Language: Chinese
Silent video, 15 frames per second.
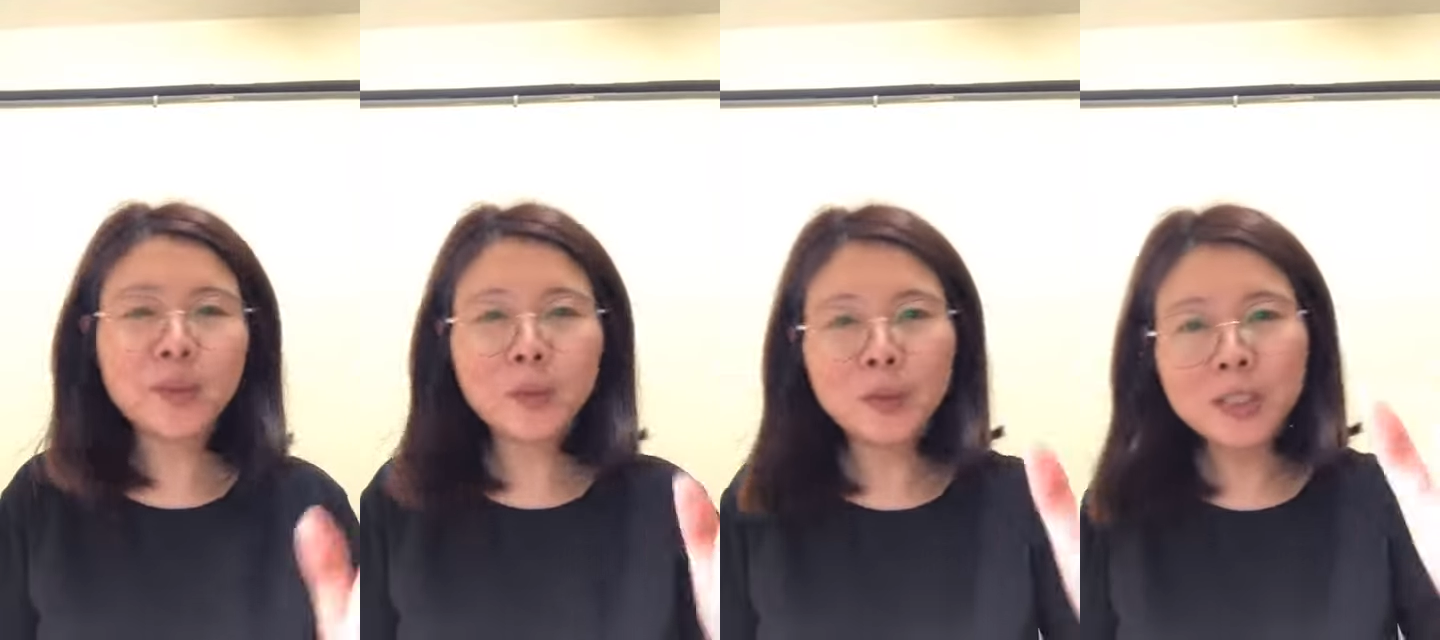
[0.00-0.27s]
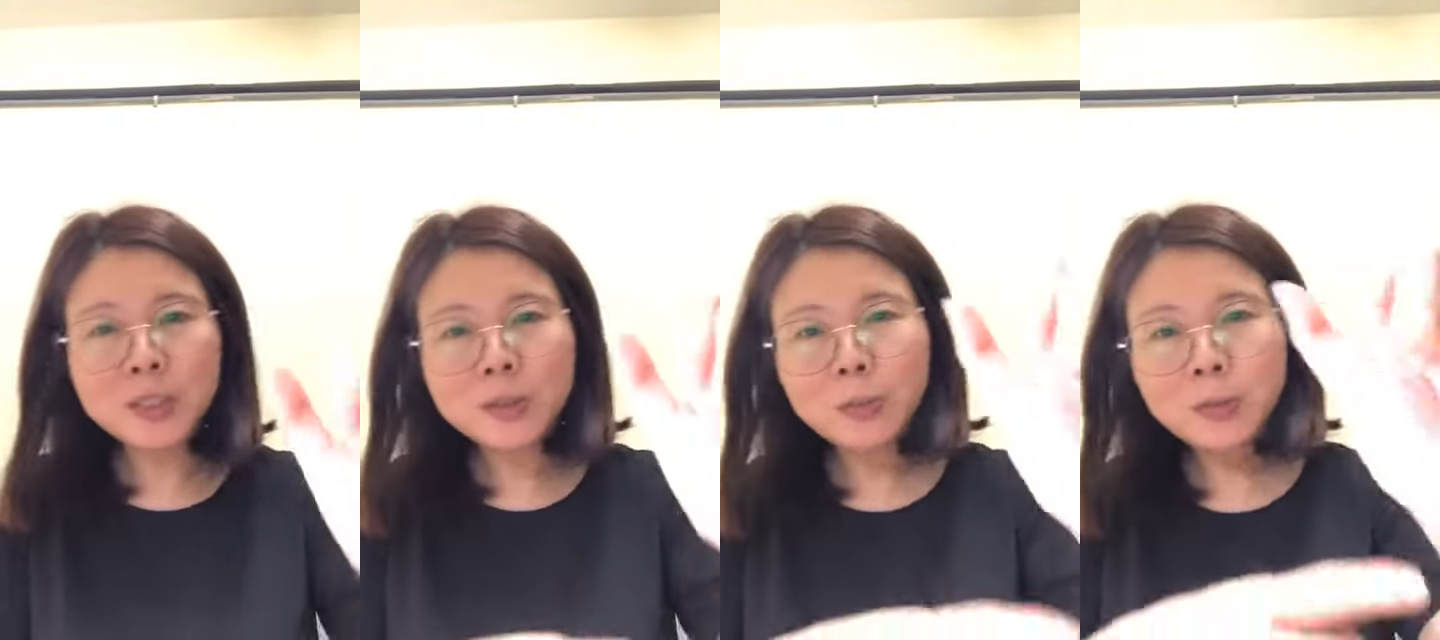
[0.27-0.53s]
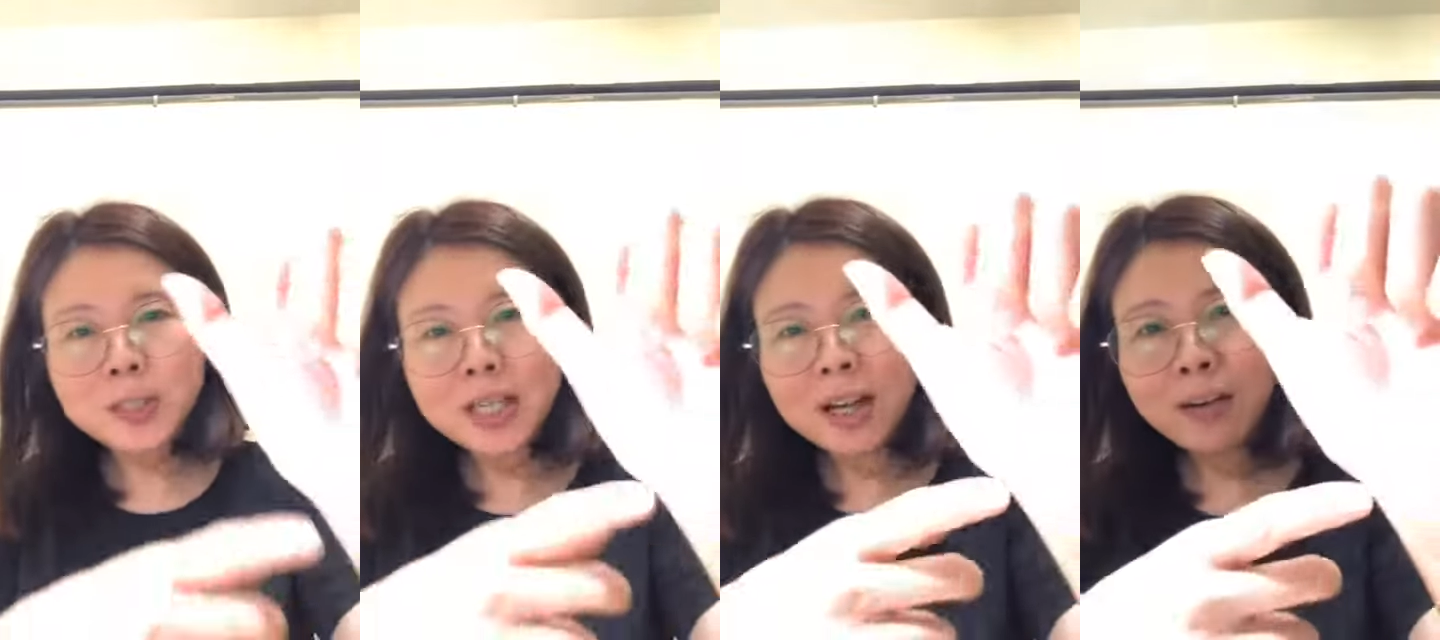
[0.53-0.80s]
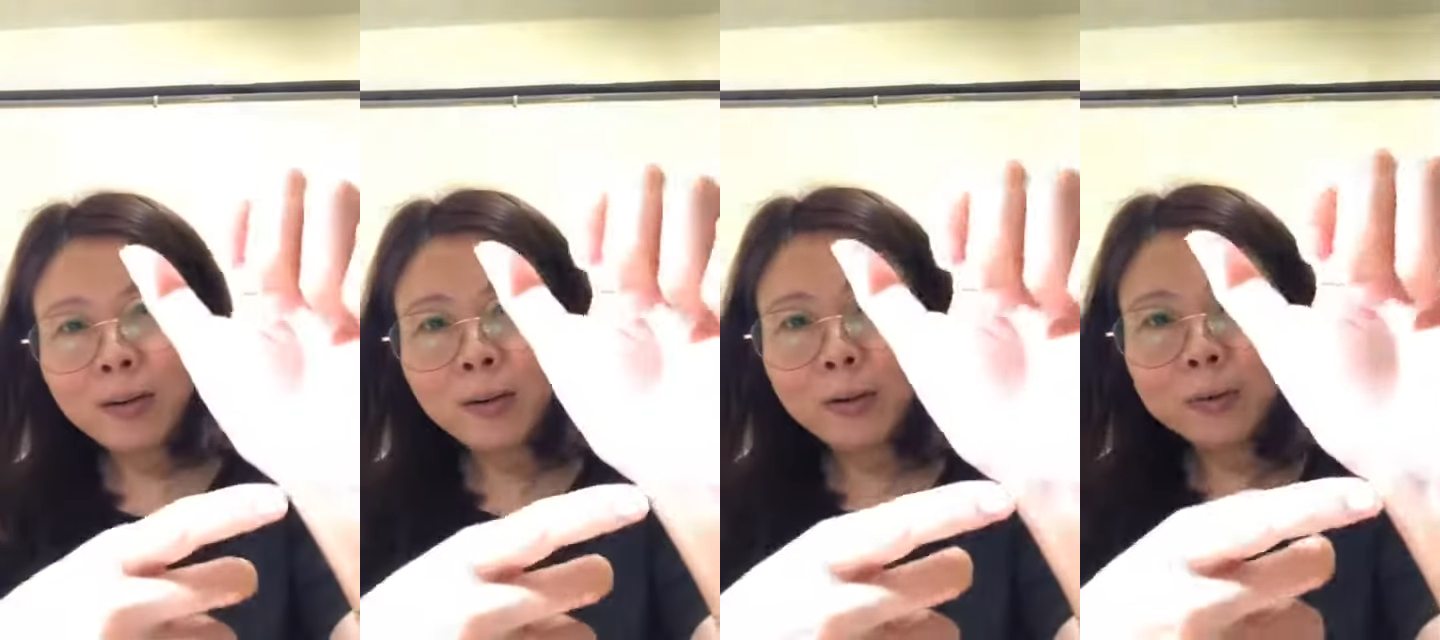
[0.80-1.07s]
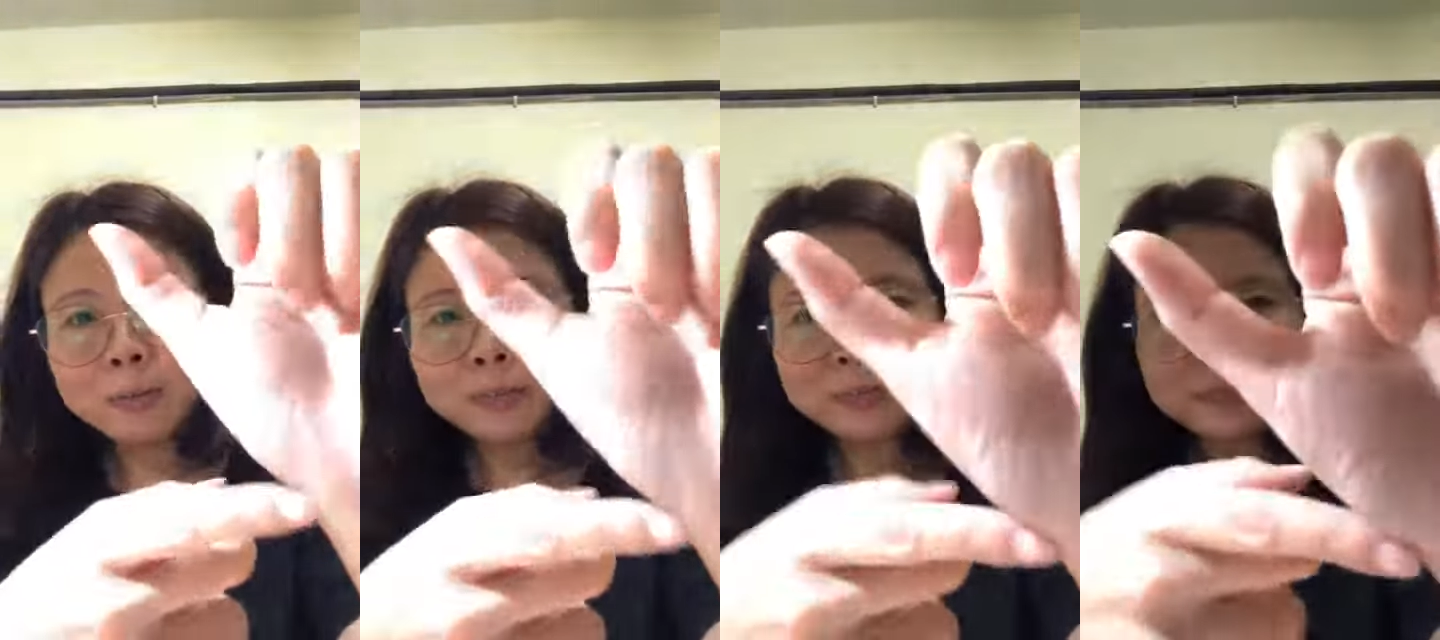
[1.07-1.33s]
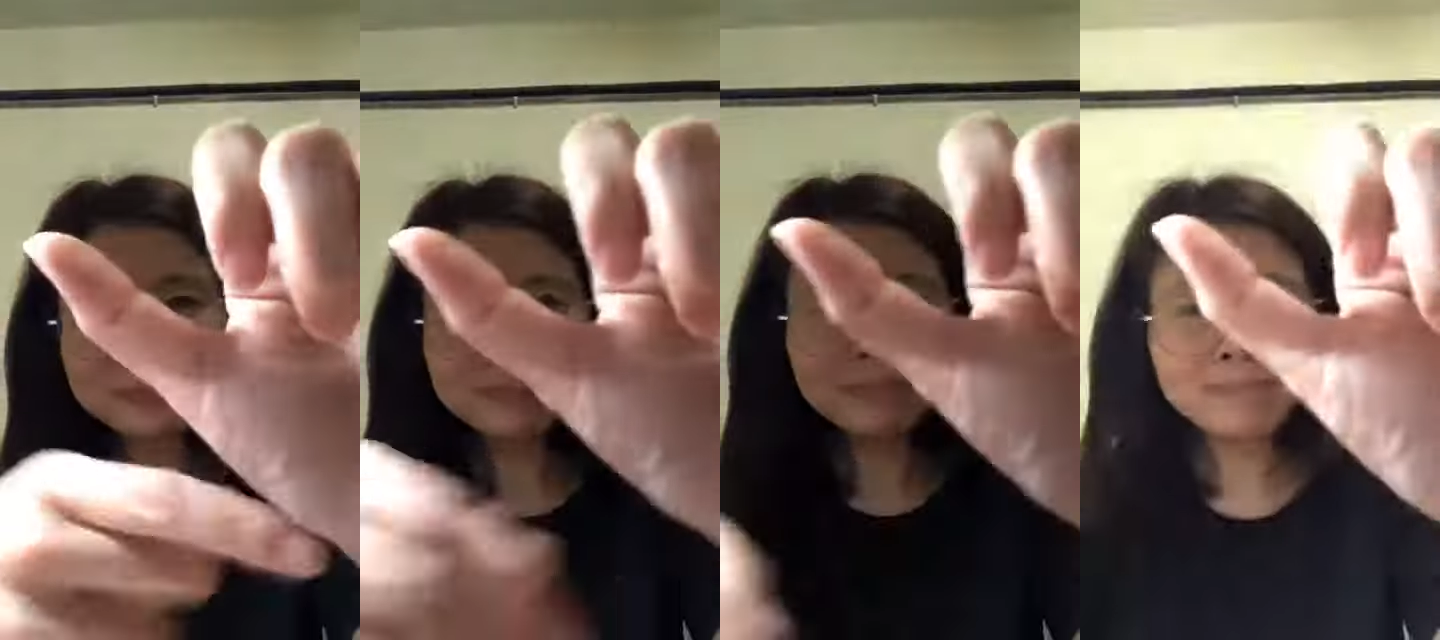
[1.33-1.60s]
我的手掌哦，
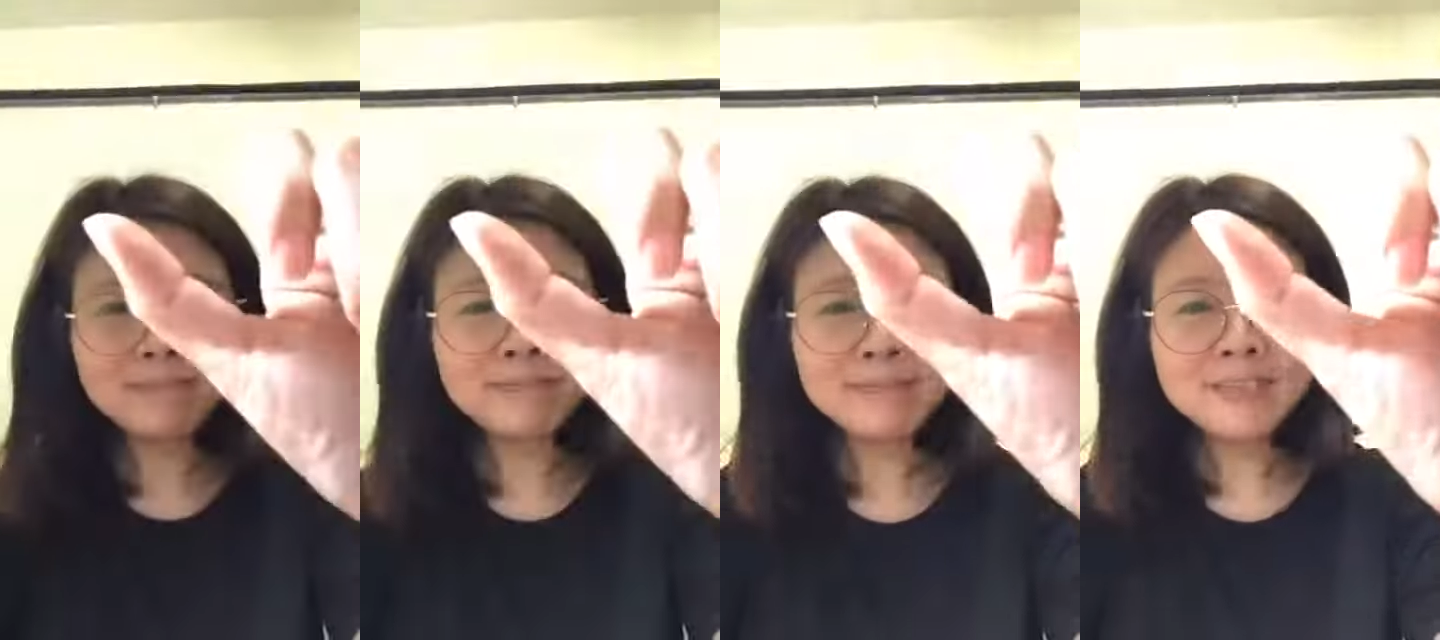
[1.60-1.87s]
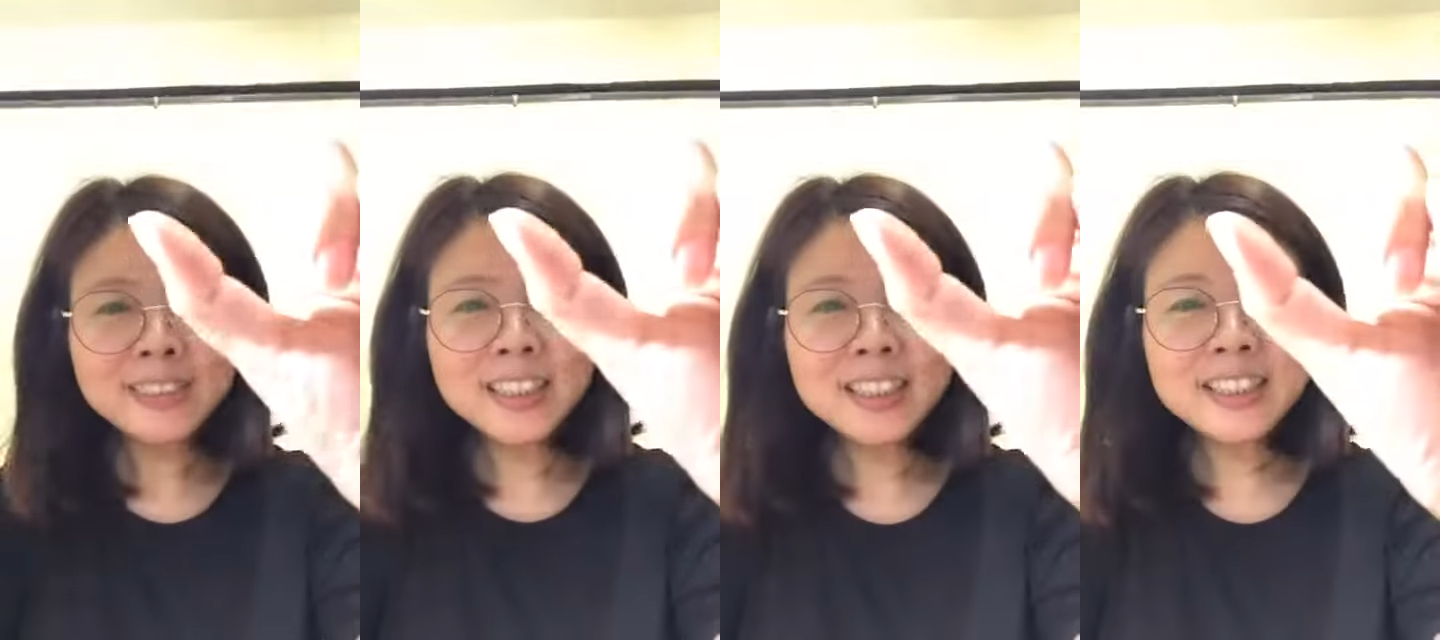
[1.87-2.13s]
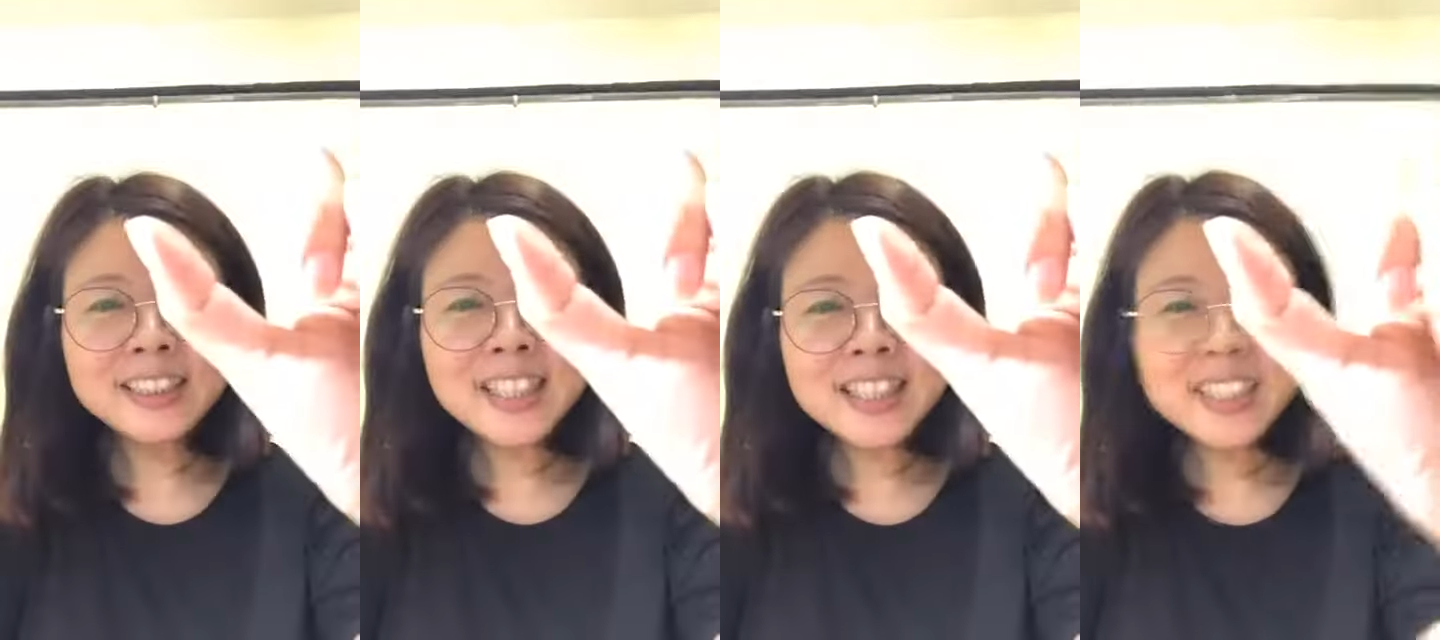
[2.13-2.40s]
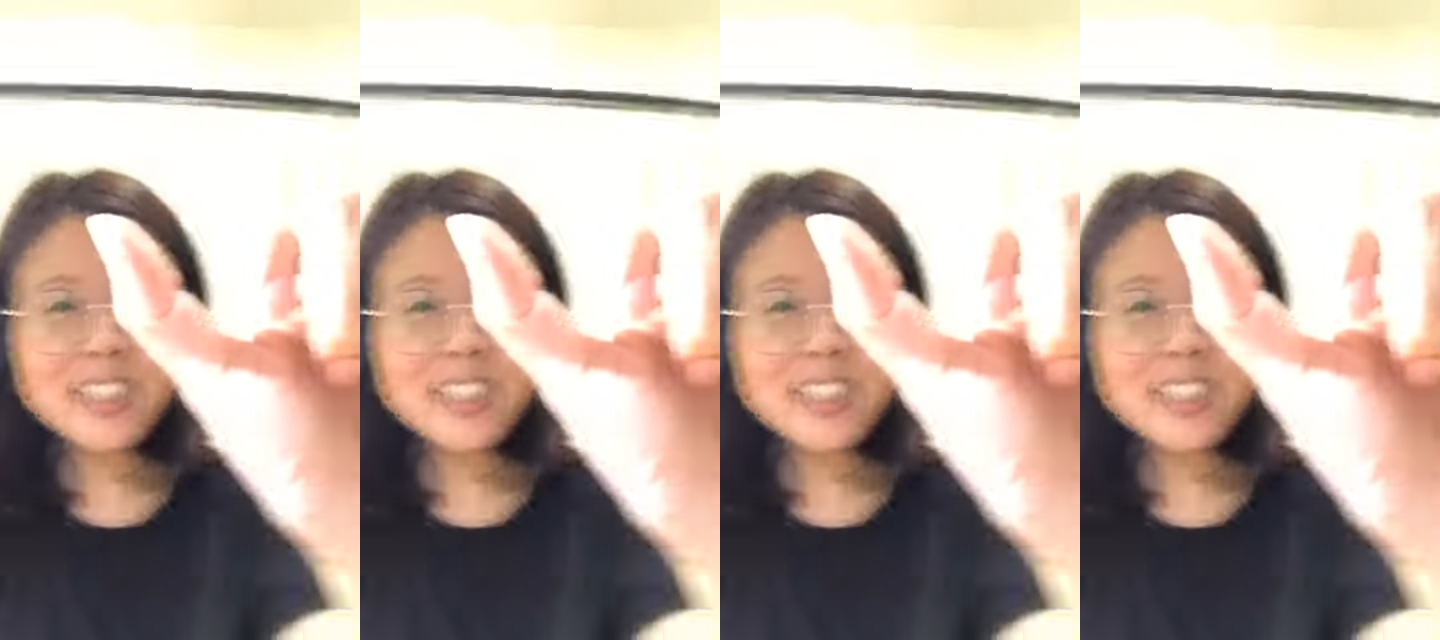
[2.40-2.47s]
可能